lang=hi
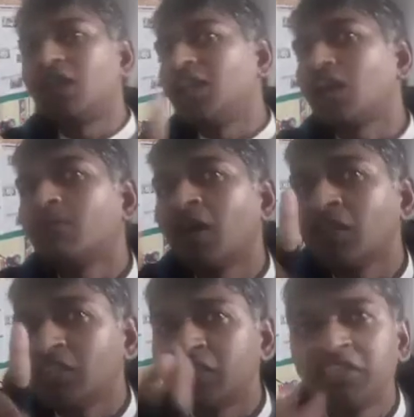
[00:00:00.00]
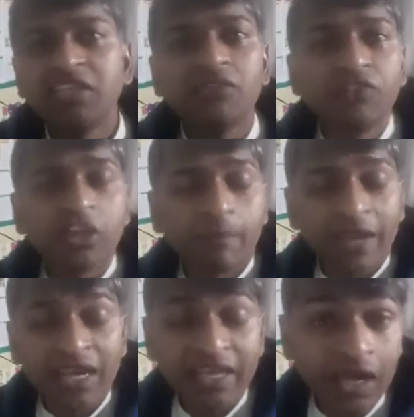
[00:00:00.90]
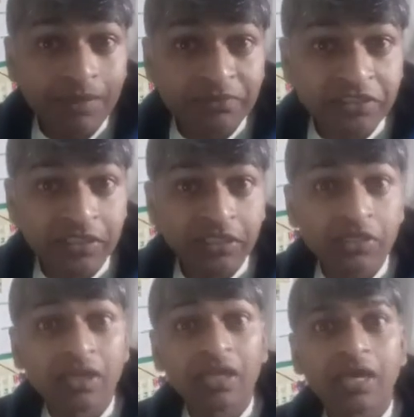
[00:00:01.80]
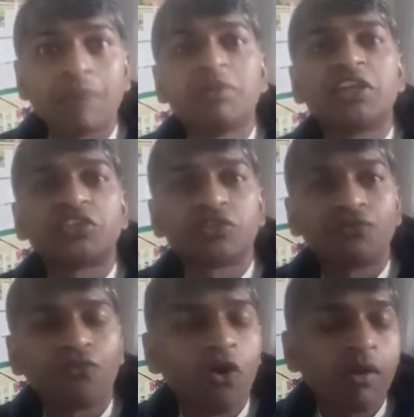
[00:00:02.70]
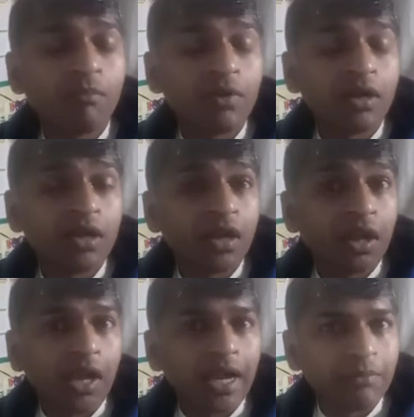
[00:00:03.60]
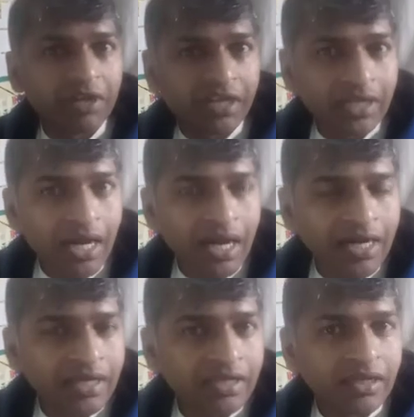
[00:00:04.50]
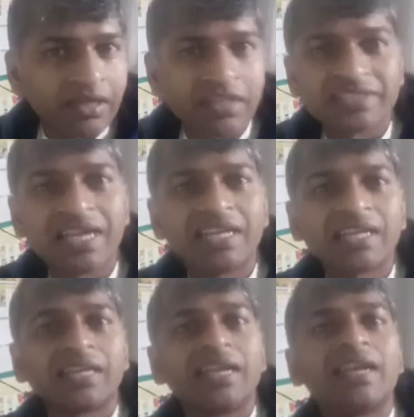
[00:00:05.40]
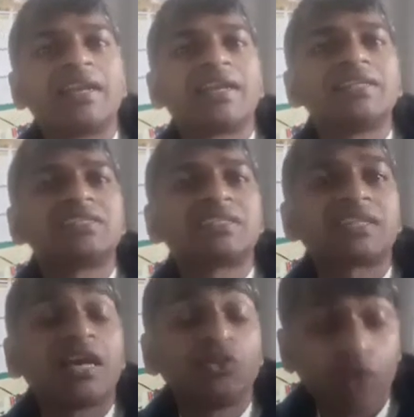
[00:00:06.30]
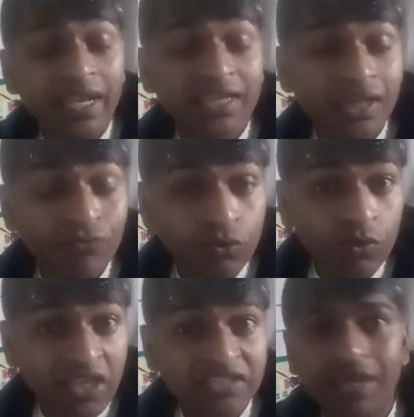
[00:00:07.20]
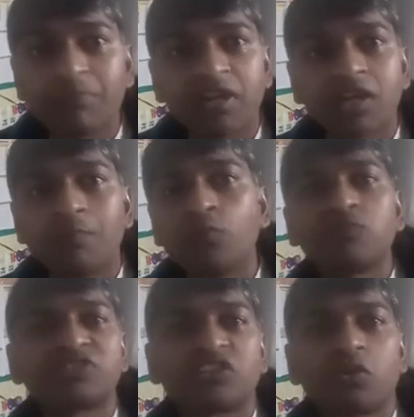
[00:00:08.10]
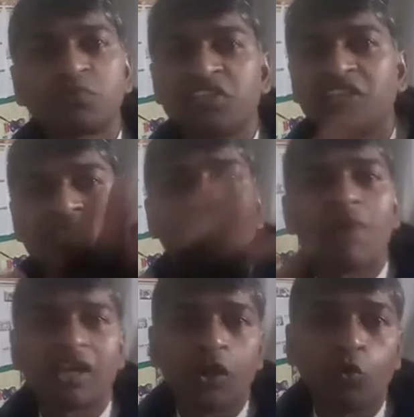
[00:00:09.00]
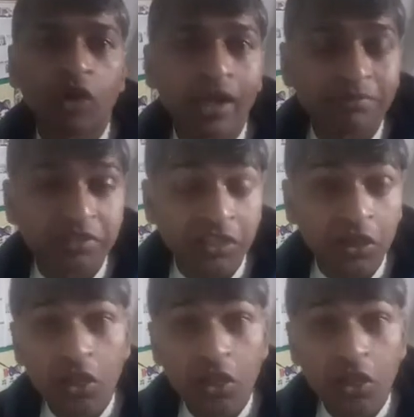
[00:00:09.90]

लगभग तीन वीक पहले आपसे अप्लीकेशन फॉर्म एडमिट कार्ड रिजल्ट एंट्रेंस का जो आया था वो एग्जामटेड का प्रूफ सनॉप्सिस ये सब मांगा होगा आपसे